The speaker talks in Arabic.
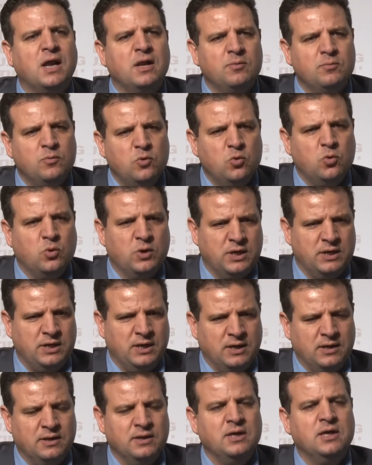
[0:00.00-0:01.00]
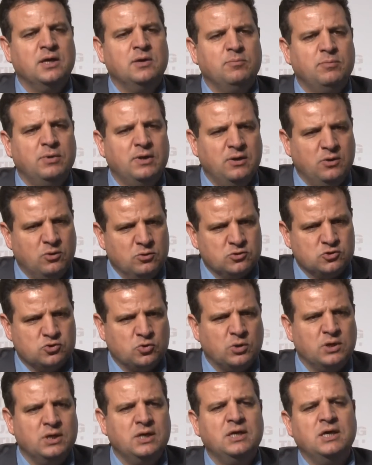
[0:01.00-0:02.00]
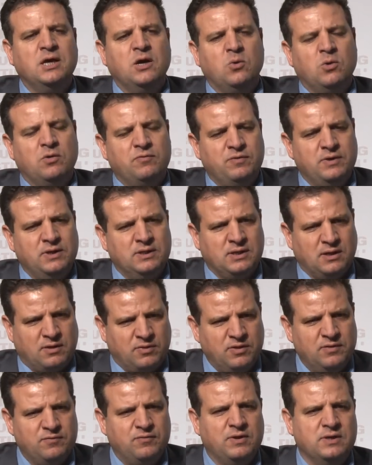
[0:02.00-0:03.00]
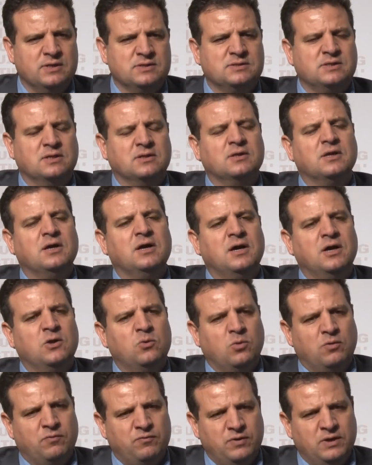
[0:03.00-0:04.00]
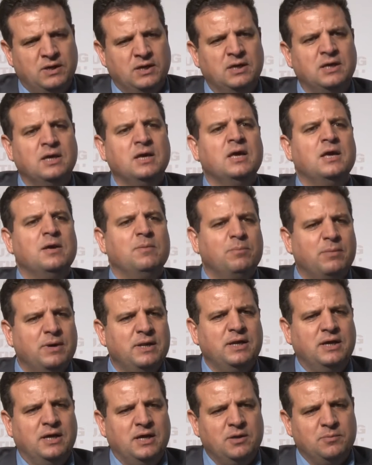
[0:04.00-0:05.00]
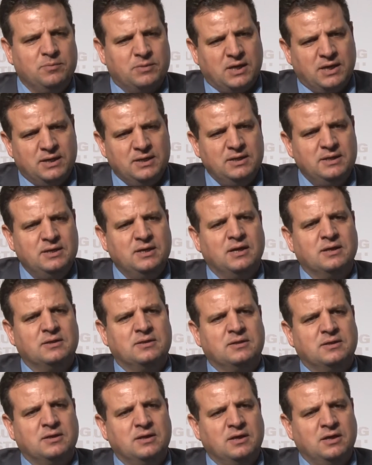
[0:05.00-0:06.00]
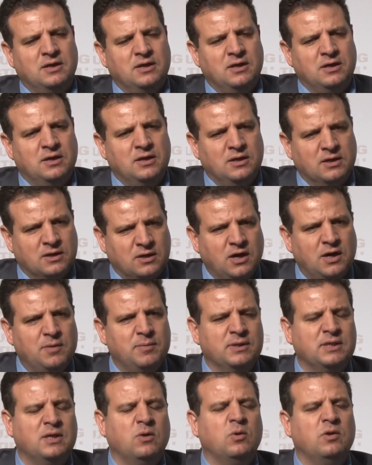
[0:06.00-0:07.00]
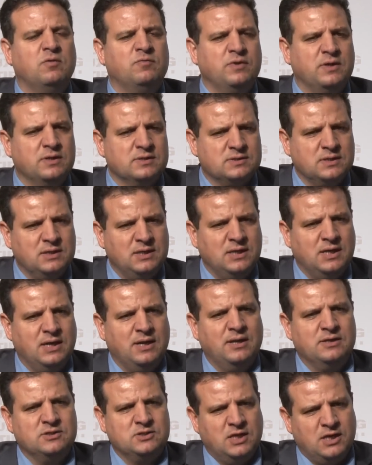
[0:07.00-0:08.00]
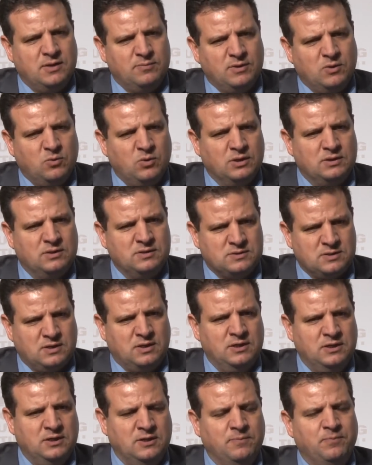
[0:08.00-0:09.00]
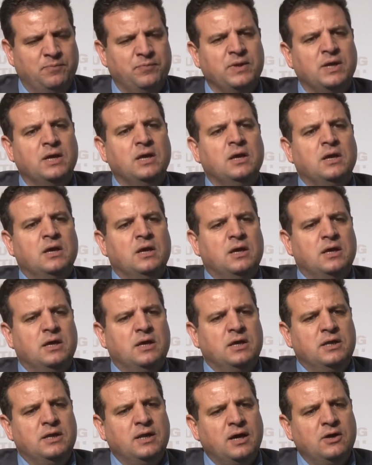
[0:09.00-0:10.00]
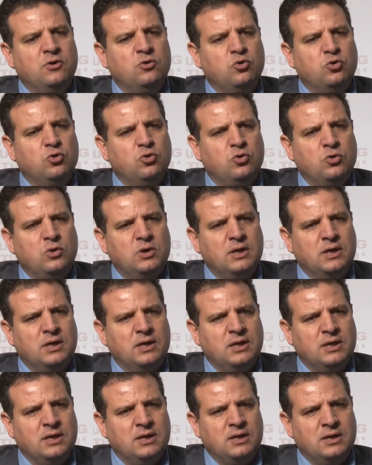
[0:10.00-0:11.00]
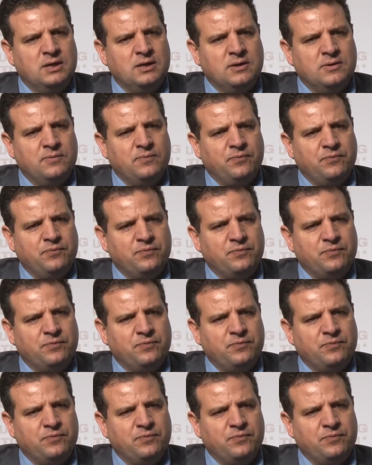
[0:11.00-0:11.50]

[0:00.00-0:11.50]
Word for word: الموغلة بالعنصرية وفي تكثيف الاستيطان وفي منع إمكانية آه، إقامة دولة فلسطينية إلى جانب دولة إسرائيل آه، نحن آه،